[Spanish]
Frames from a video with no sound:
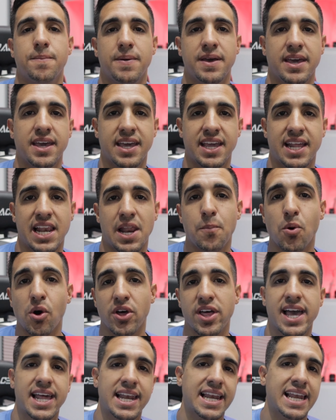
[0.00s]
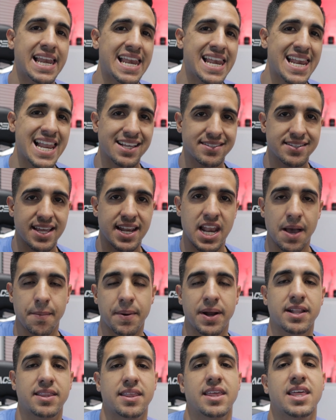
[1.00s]
eh, les voy a dejar el enlace en la
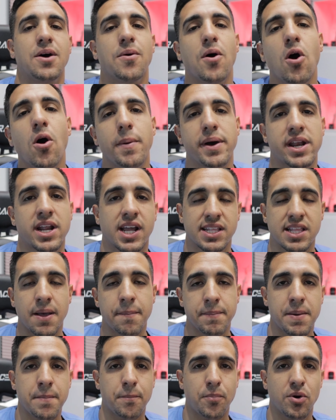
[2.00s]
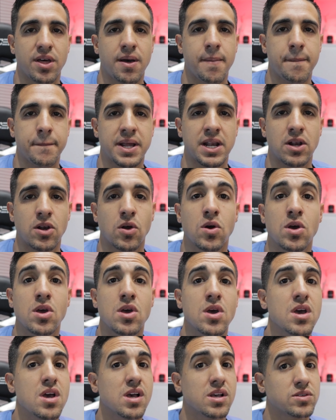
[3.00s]
parte de abajo para que también puedan verlo.
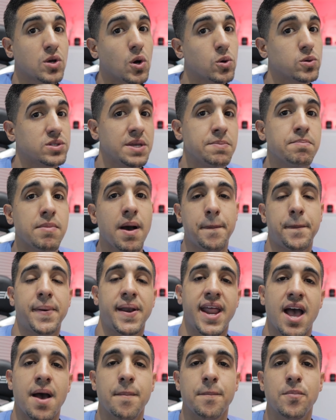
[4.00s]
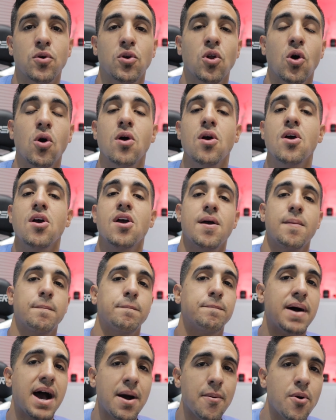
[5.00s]
So, sin más preámbulos,
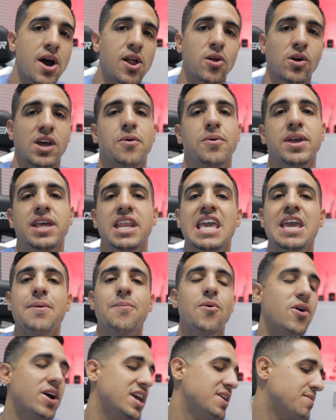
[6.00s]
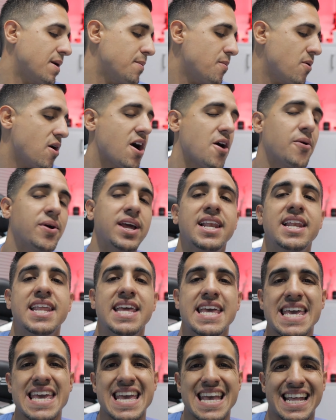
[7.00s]
vamos a lo que vinimos y vamos a ver
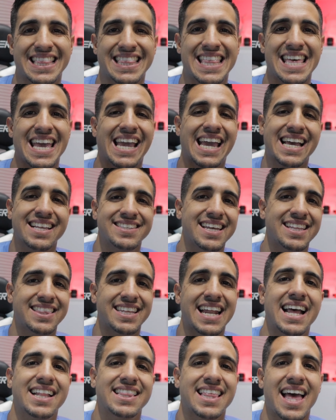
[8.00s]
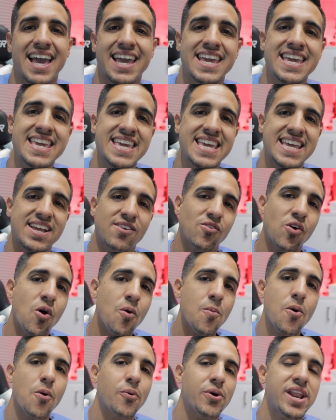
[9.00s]
de qué se trata y
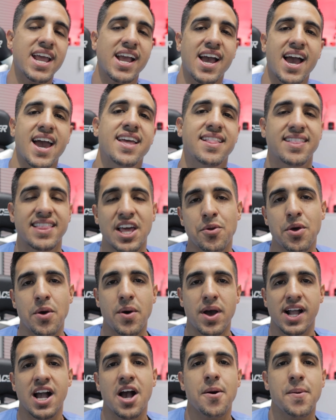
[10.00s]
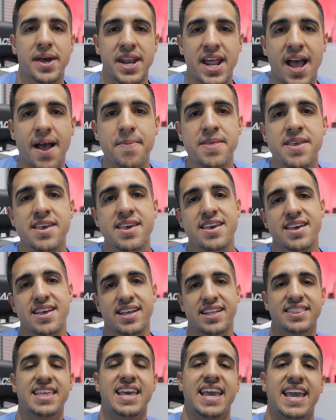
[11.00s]
cómo brega esta nueva cámara
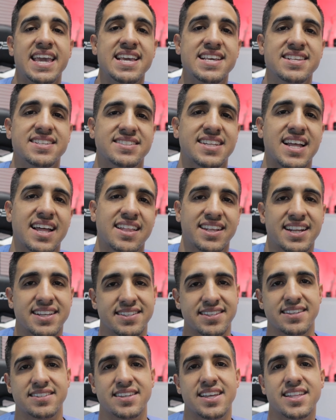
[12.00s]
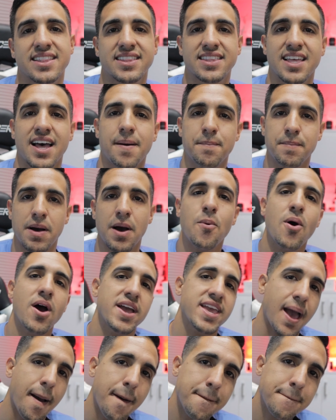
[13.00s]
de Insta360. Vamos
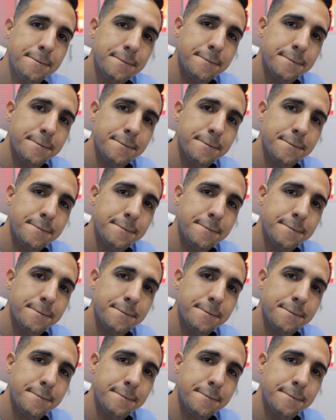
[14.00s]
allá